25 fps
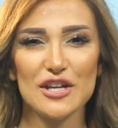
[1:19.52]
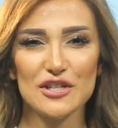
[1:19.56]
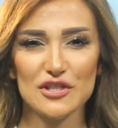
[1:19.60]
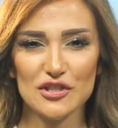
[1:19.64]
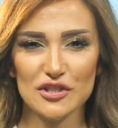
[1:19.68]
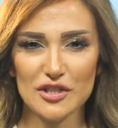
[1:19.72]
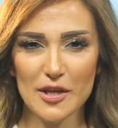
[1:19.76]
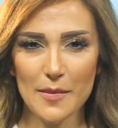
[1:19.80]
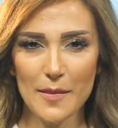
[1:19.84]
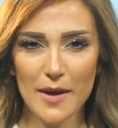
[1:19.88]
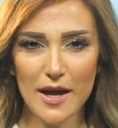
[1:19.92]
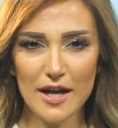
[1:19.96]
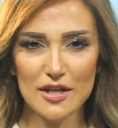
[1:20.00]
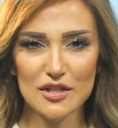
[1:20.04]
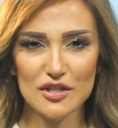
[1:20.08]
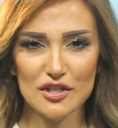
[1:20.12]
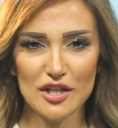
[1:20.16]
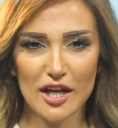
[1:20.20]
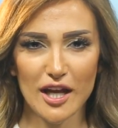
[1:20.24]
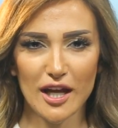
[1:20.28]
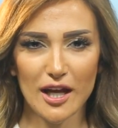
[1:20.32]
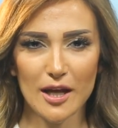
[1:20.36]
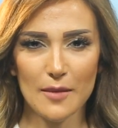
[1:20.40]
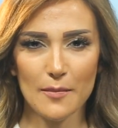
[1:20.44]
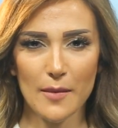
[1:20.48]
اجتمع
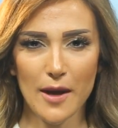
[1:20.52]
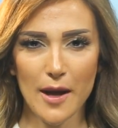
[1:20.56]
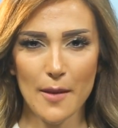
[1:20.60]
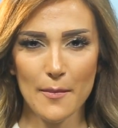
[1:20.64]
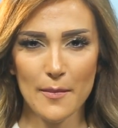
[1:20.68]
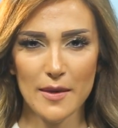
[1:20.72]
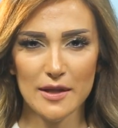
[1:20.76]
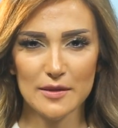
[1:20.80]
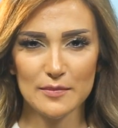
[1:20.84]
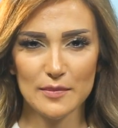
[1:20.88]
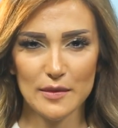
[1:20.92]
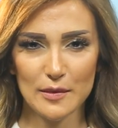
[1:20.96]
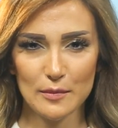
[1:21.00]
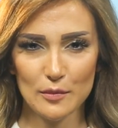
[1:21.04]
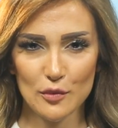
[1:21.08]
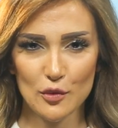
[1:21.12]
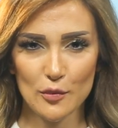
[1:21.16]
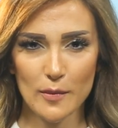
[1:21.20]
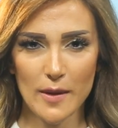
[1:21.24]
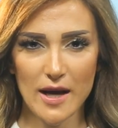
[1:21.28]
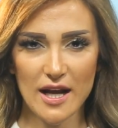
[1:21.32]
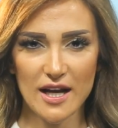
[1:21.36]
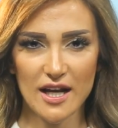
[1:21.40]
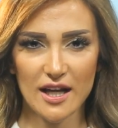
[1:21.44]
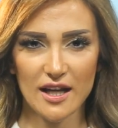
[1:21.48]
الشيخ محمد بن
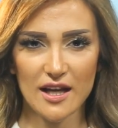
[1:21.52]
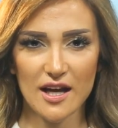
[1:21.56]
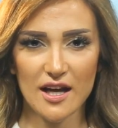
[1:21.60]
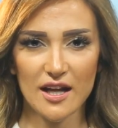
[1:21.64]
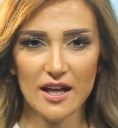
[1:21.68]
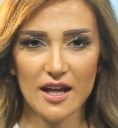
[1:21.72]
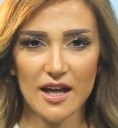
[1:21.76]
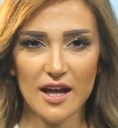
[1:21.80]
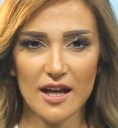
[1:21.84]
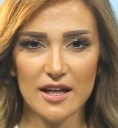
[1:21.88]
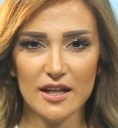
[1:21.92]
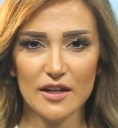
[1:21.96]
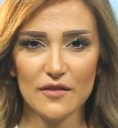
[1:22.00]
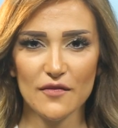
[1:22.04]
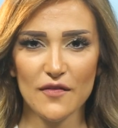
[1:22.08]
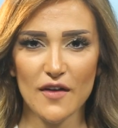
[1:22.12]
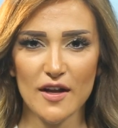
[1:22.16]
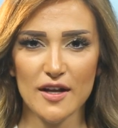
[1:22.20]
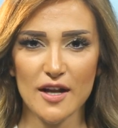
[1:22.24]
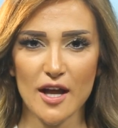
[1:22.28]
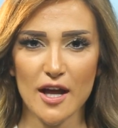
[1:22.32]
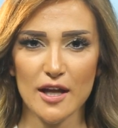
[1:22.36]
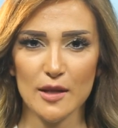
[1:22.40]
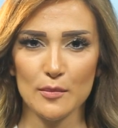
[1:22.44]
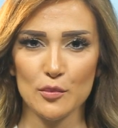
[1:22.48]
مبارك آل خليفة
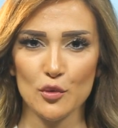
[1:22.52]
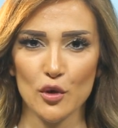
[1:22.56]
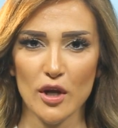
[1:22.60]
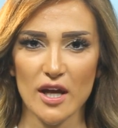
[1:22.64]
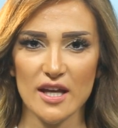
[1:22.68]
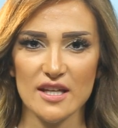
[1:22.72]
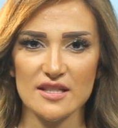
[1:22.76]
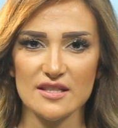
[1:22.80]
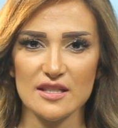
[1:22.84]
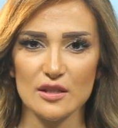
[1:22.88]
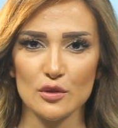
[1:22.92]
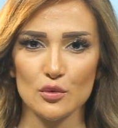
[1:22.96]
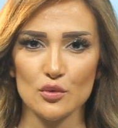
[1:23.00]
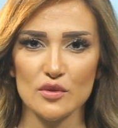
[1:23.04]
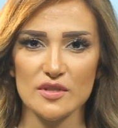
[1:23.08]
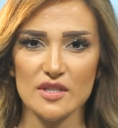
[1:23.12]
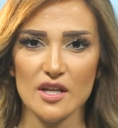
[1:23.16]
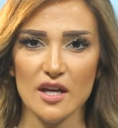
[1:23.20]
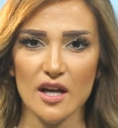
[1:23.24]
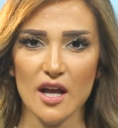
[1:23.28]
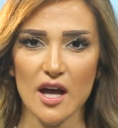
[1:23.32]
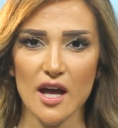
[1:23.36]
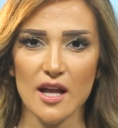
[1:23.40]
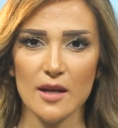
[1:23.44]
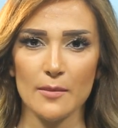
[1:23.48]
نائب رئيس
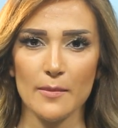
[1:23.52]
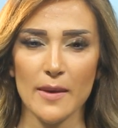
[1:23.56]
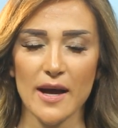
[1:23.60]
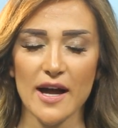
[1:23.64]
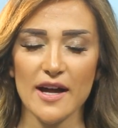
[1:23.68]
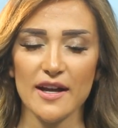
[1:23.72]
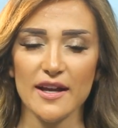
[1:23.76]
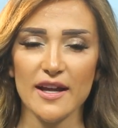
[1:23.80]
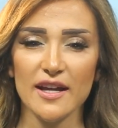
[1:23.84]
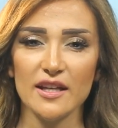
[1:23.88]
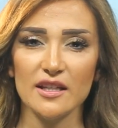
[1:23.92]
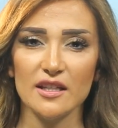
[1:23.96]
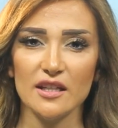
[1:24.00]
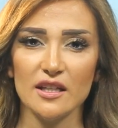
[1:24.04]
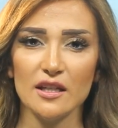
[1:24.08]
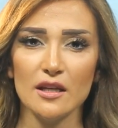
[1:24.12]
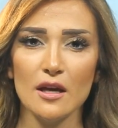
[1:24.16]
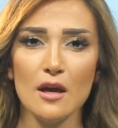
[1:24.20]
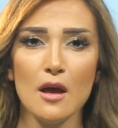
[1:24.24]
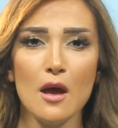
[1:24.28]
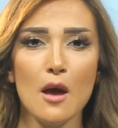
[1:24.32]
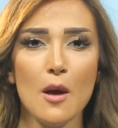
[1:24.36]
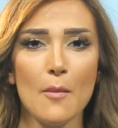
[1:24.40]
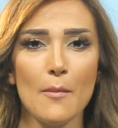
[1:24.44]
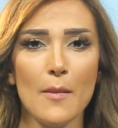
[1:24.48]
الوزراء البحريني
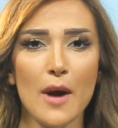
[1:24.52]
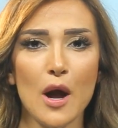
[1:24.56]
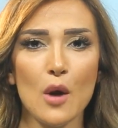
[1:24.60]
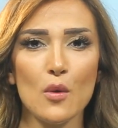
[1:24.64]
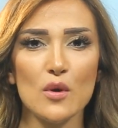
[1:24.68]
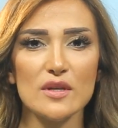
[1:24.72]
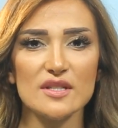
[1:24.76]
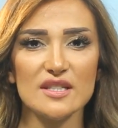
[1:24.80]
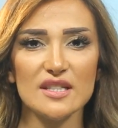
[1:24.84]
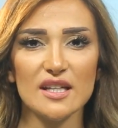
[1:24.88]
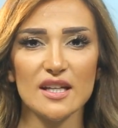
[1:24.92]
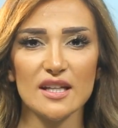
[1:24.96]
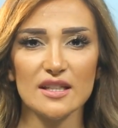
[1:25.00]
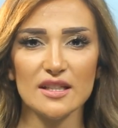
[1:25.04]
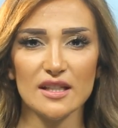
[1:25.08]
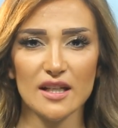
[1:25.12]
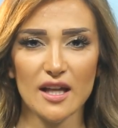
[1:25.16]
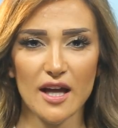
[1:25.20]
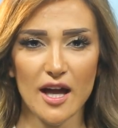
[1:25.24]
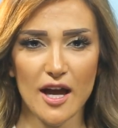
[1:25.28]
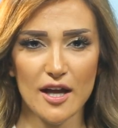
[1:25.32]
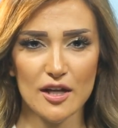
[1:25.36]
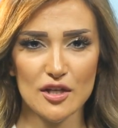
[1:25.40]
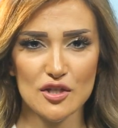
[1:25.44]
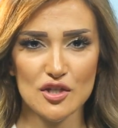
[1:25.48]
مع وزيرة
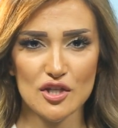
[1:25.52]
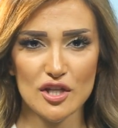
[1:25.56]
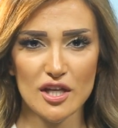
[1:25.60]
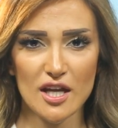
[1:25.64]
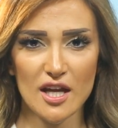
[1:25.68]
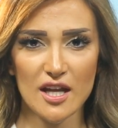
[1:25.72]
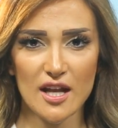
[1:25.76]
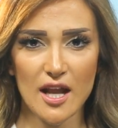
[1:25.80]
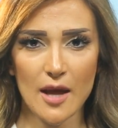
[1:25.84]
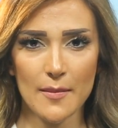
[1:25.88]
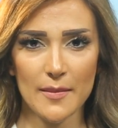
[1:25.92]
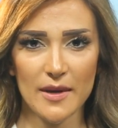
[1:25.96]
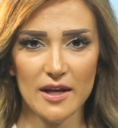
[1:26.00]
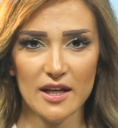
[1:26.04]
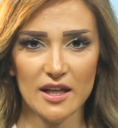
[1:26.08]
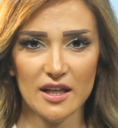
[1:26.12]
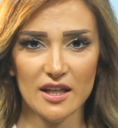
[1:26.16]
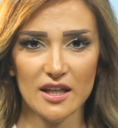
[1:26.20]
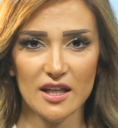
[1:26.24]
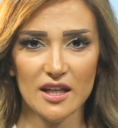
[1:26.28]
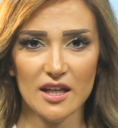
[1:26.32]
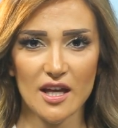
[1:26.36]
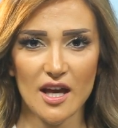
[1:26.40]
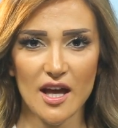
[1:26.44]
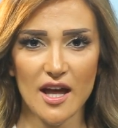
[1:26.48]
الخارجية
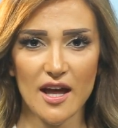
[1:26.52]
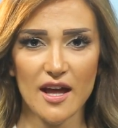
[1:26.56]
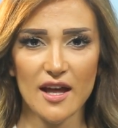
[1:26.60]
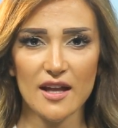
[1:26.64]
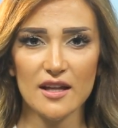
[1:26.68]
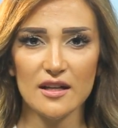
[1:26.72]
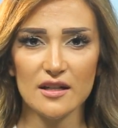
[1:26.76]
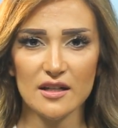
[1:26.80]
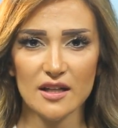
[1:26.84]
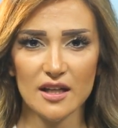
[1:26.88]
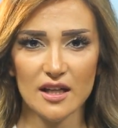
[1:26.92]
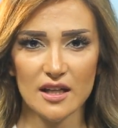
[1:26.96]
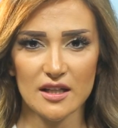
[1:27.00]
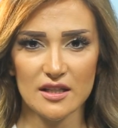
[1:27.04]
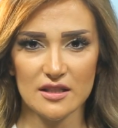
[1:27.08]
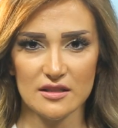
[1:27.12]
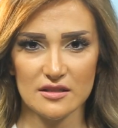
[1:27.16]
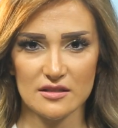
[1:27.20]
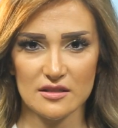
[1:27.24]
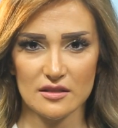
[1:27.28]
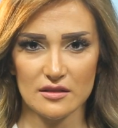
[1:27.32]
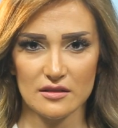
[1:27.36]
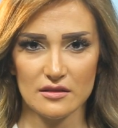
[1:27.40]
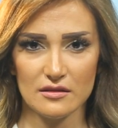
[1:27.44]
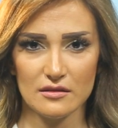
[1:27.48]
الأمريكية هيلاري
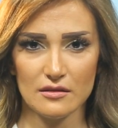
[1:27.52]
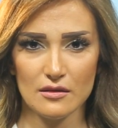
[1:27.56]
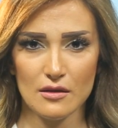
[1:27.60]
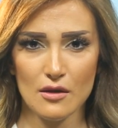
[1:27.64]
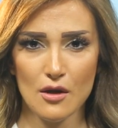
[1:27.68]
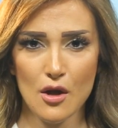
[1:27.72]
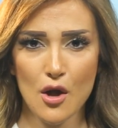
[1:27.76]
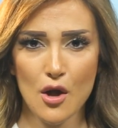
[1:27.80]
كلينتون